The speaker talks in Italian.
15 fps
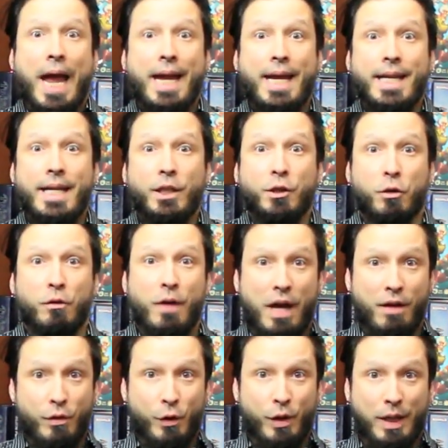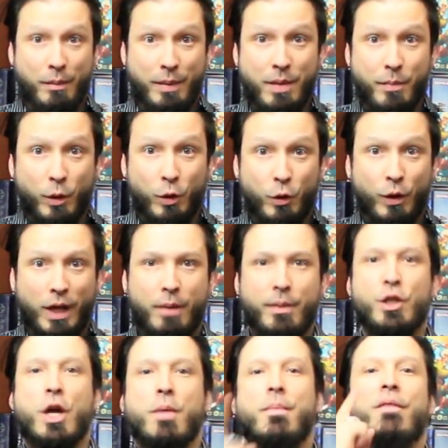Ehi, hey, sono Flavio, il Meeple con la
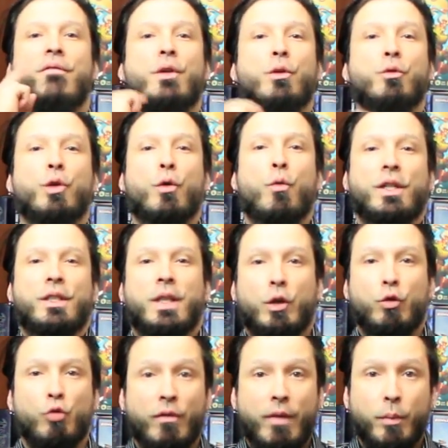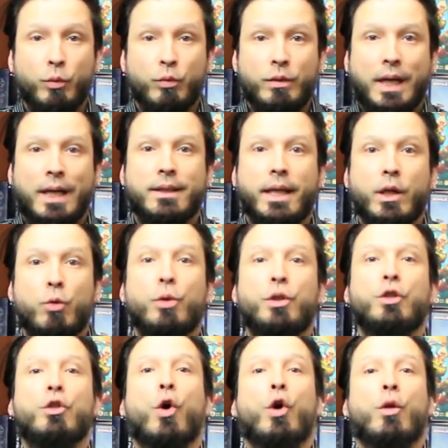camicia e benvenuto a questa nuova puntata in cui
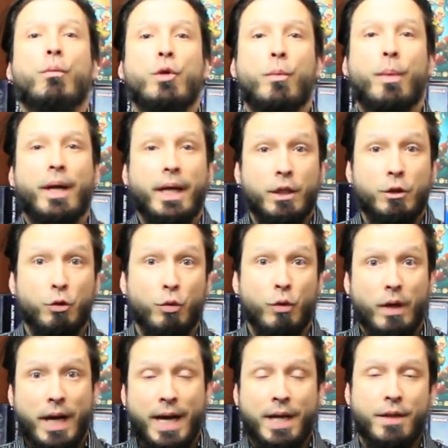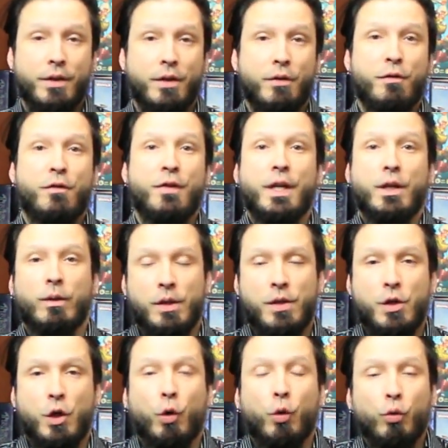ti do il mio parere su
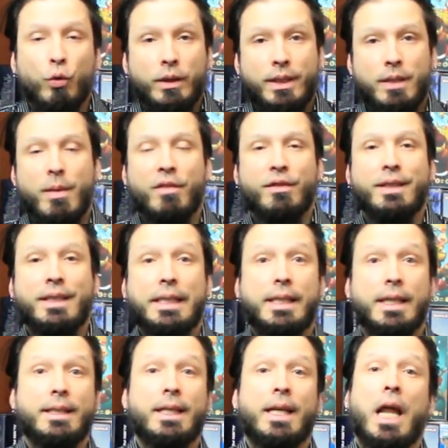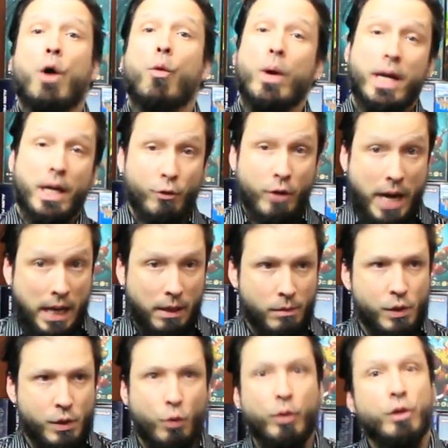Etherfields, ultima fatica dell'Awaken
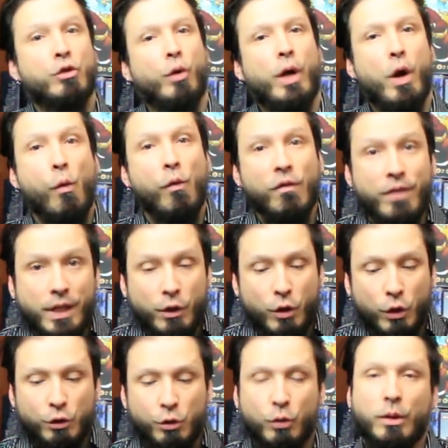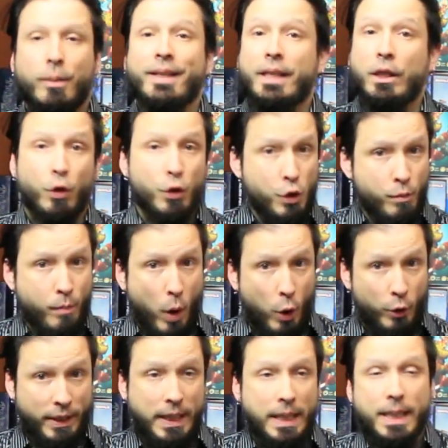Realms. Questo è un video assolutamente no
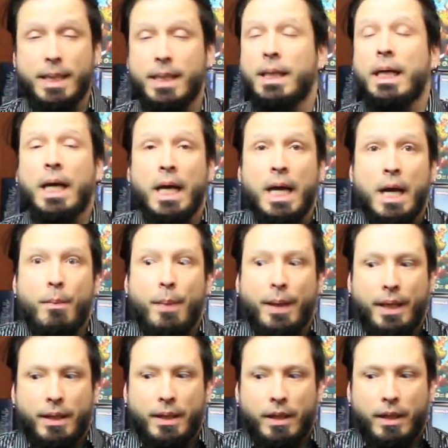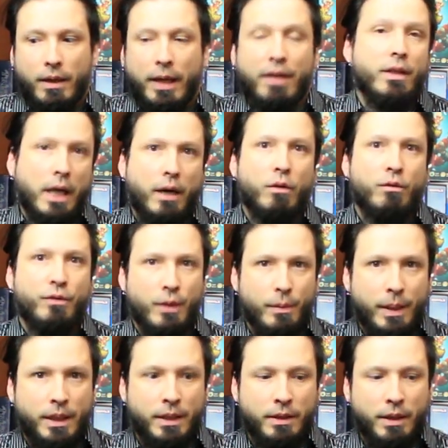spoiler per evitare
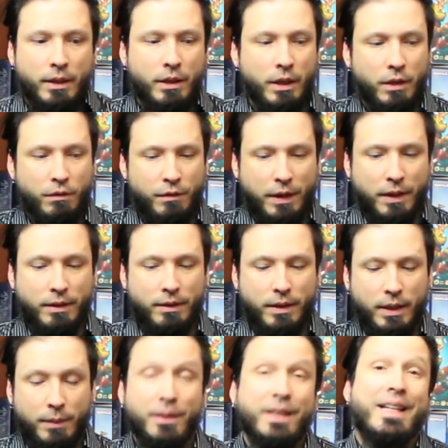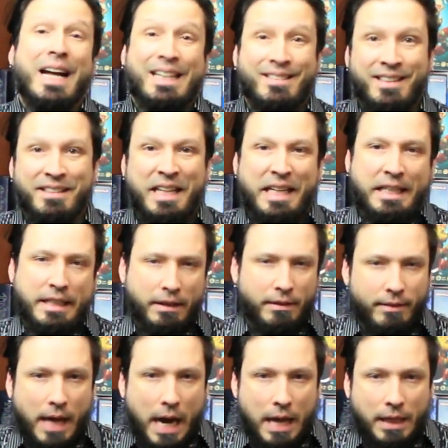ovviamente di, farti, di darti dei
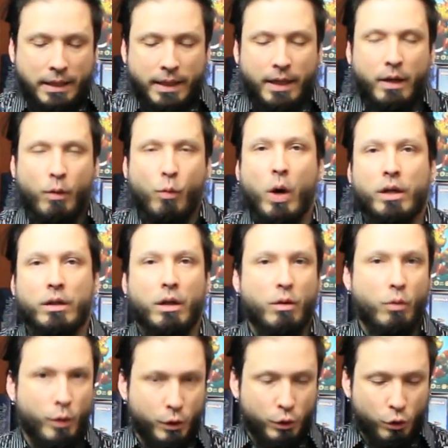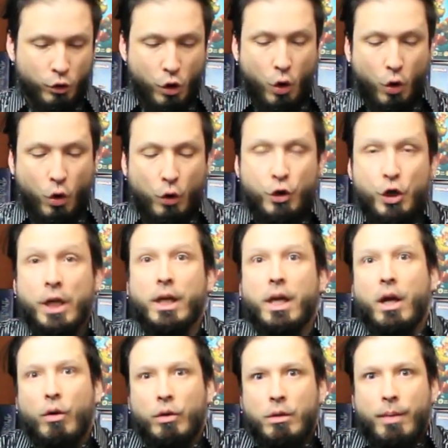dettagli che riguardano questo gioco.
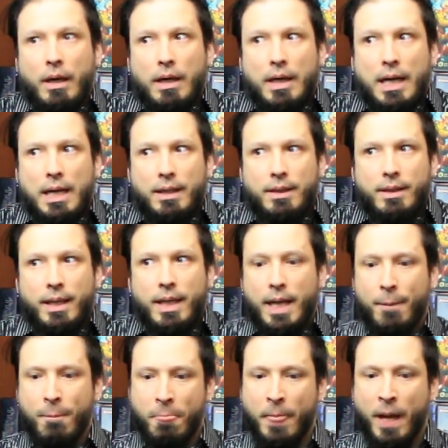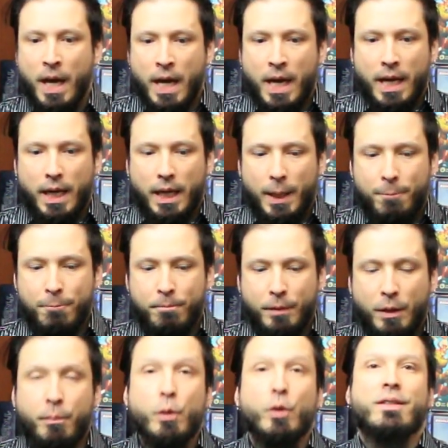Cercherò di parlartene eh,
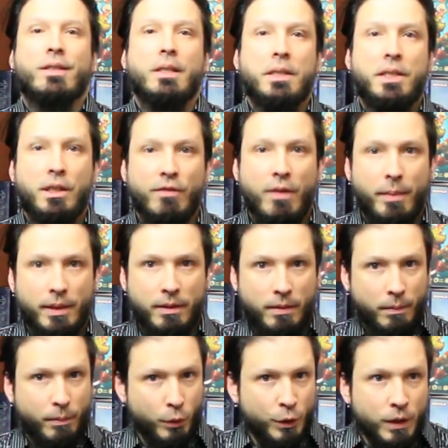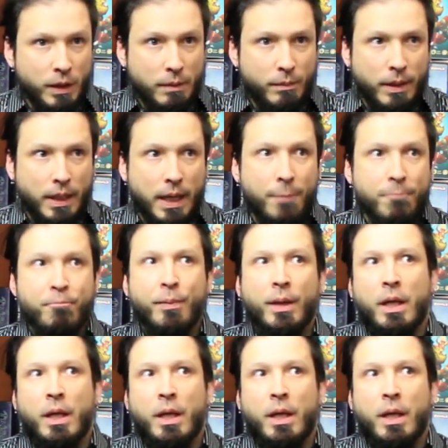il più estensivamente possibile